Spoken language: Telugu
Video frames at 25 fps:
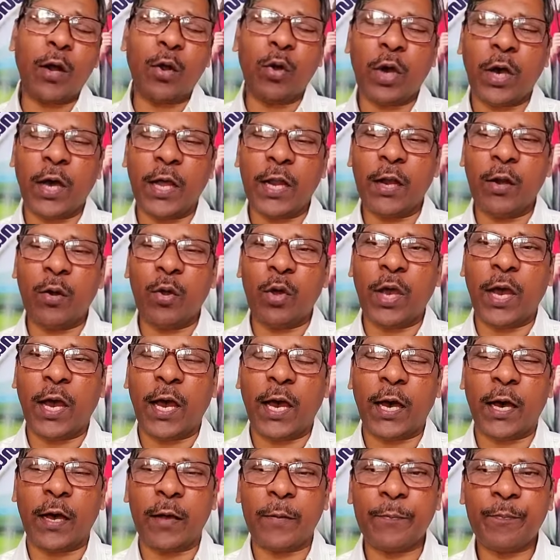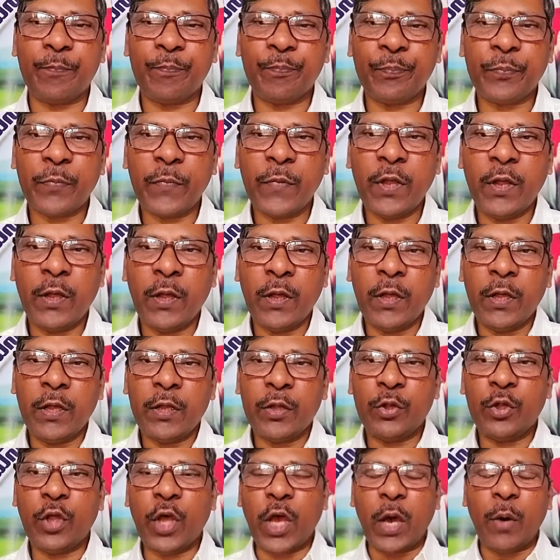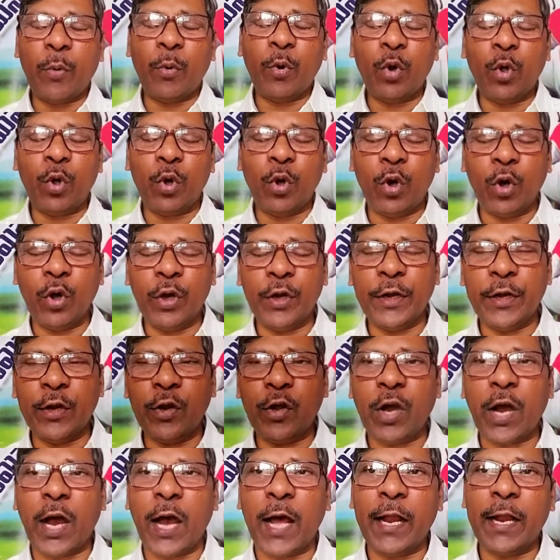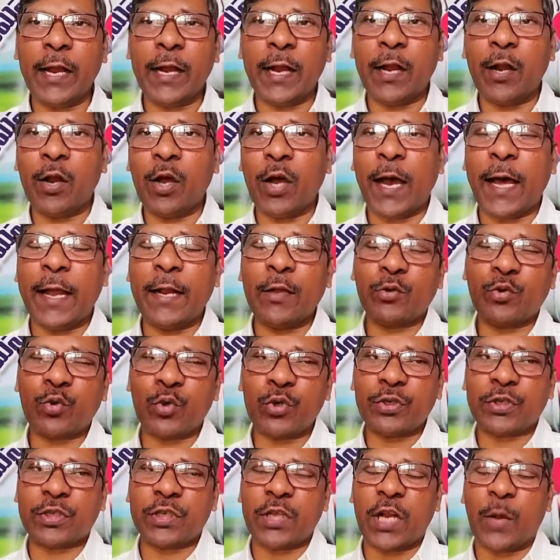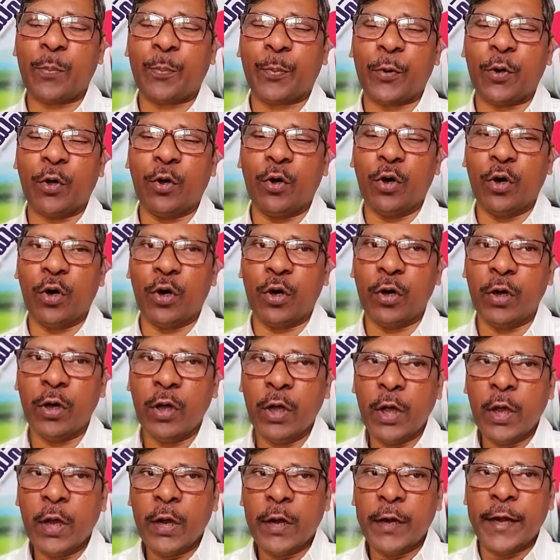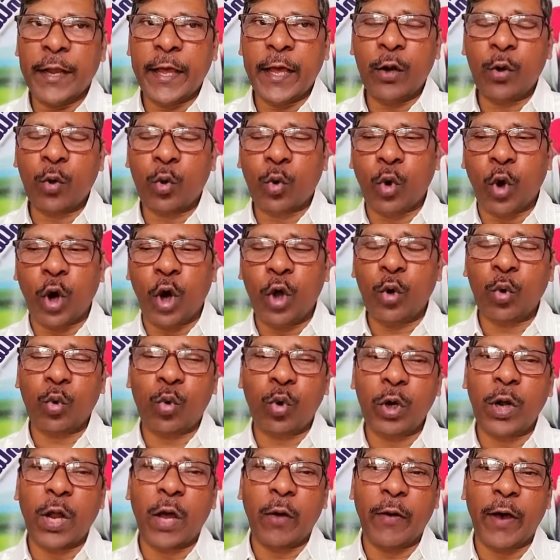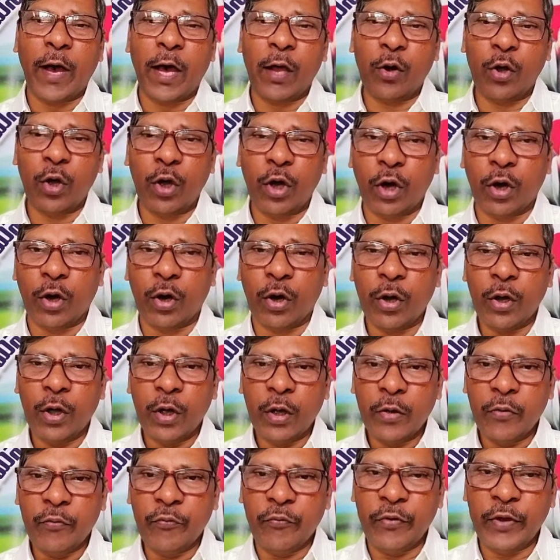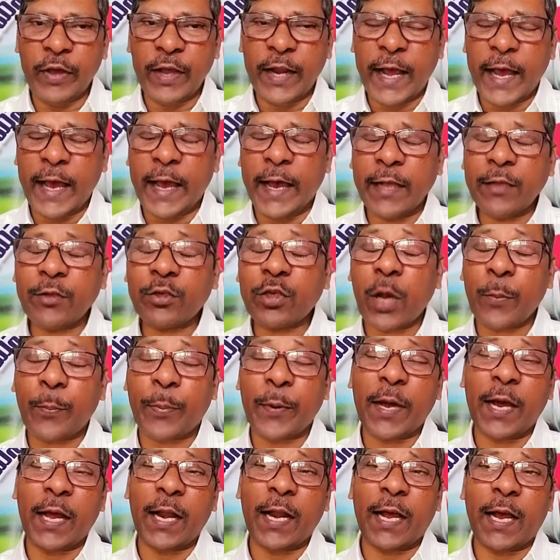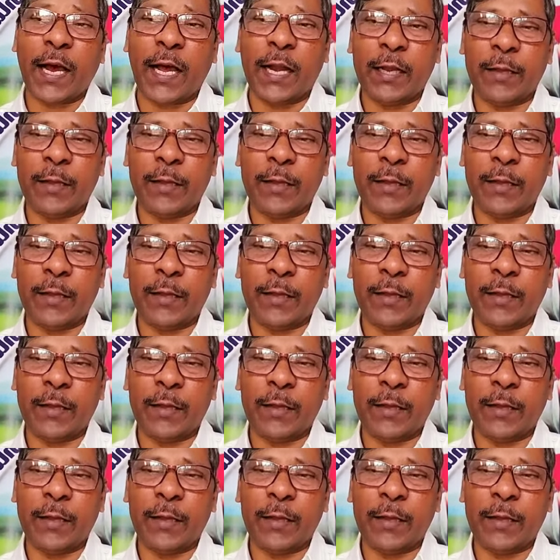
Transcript: హలలుయా దేవుడు నిన్ను గాని నన్ను గాని చూసినప్పుడు నేను కోరుకున్నవారు వీరే అని చెప్పగలగాలి